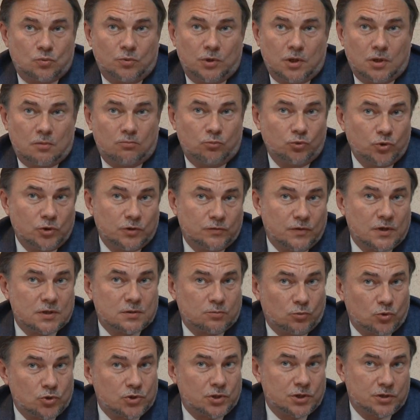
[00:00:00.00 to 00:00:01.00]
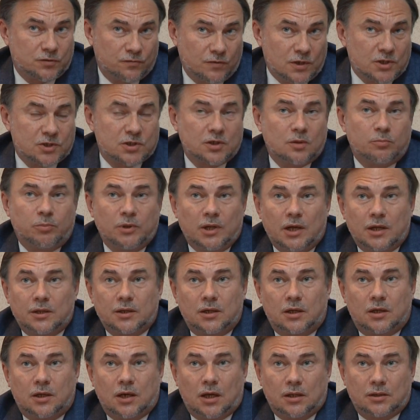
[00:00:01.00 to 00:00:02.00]
у меня будет возможность в ваших
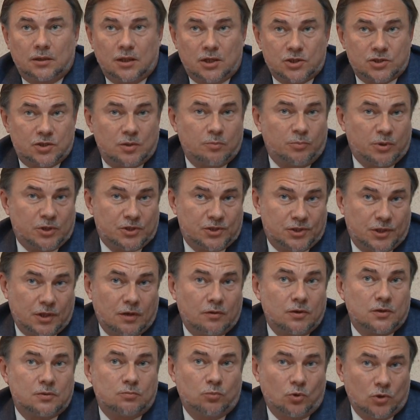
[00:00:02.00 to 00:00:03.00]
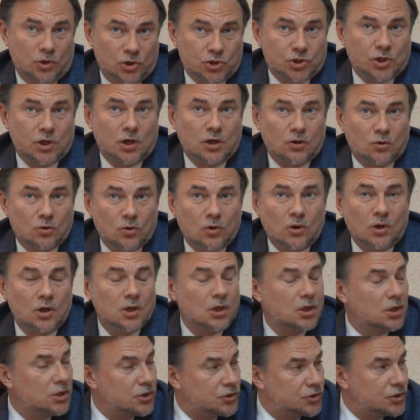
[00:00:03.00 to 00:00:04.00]
планах однажды представить более
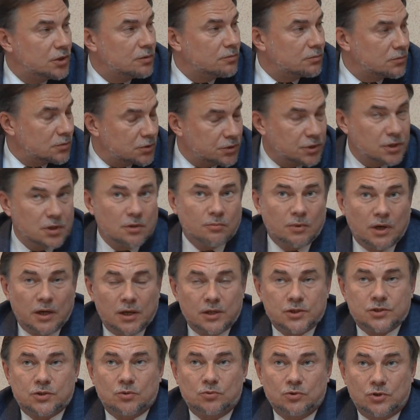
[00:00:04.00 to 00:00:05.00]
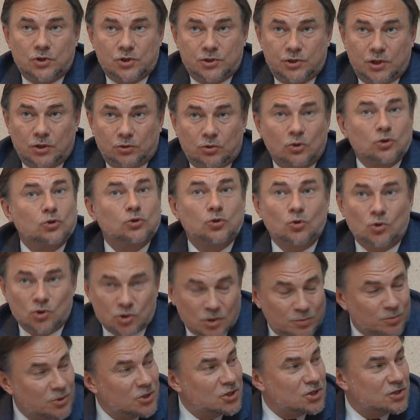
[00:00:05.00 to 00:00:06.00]
широко, чем занимается университет. Он
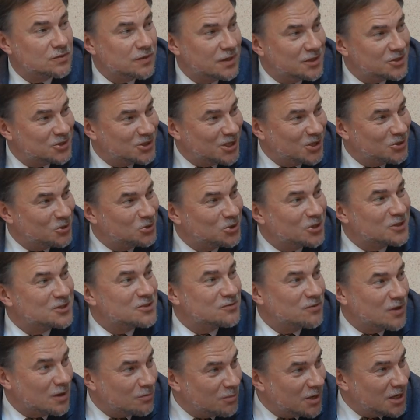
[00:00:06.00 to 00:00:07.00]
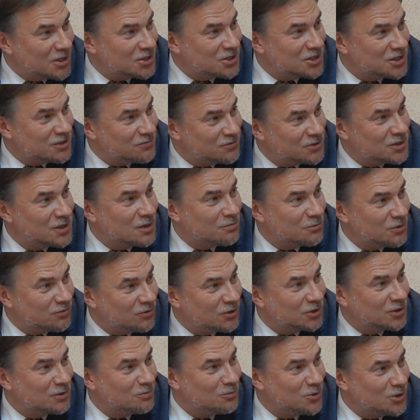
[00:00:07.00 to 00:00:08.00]
тоже переживает стадию трансформации, все мы
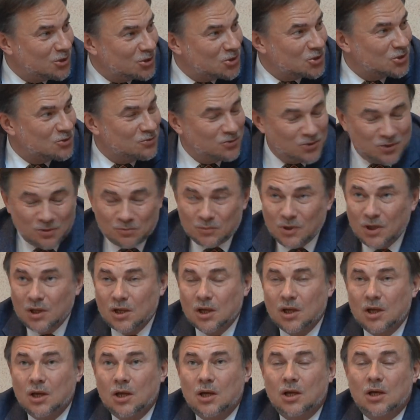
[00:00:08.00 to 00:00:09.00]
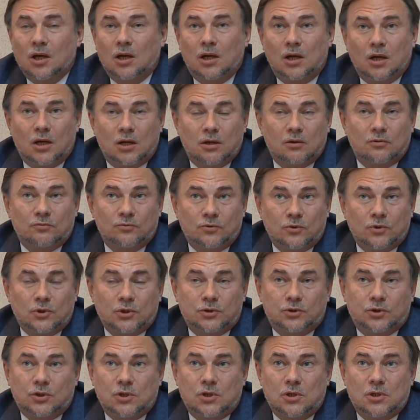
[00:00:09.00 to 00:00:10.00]
в этом мире живем. А,
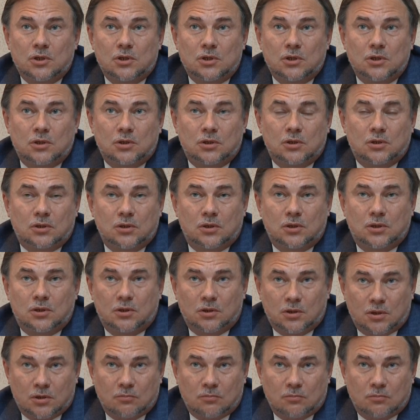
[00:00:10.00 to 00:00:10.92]
вот. И э,